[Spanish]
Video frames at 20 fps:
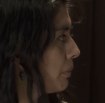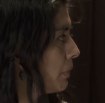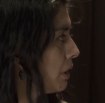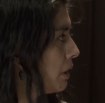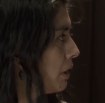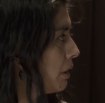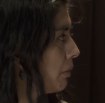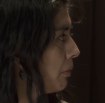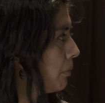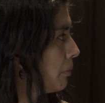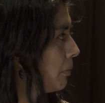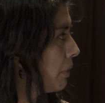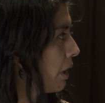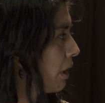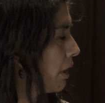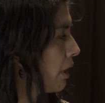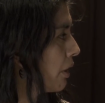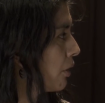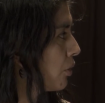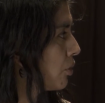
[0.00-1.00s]
eh,
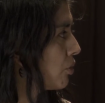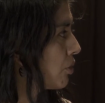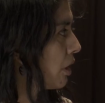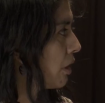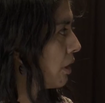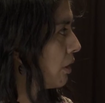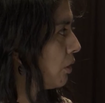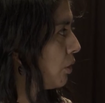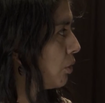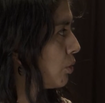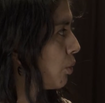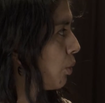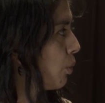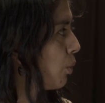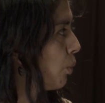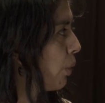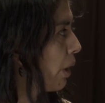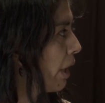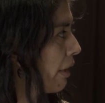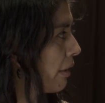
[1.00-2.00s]
ver las cosas desde otro
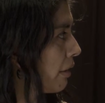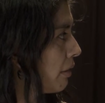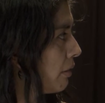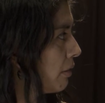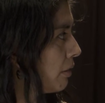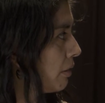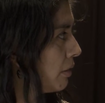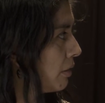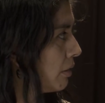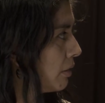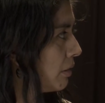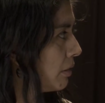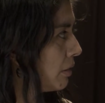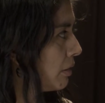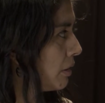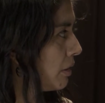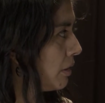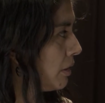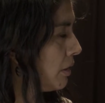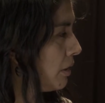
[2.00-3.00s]
lugar
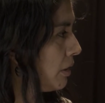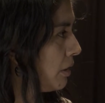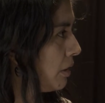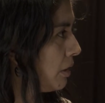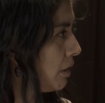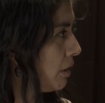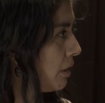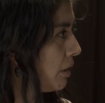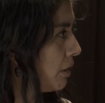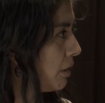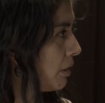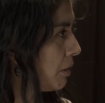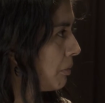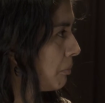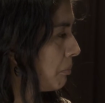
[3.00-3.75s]
y,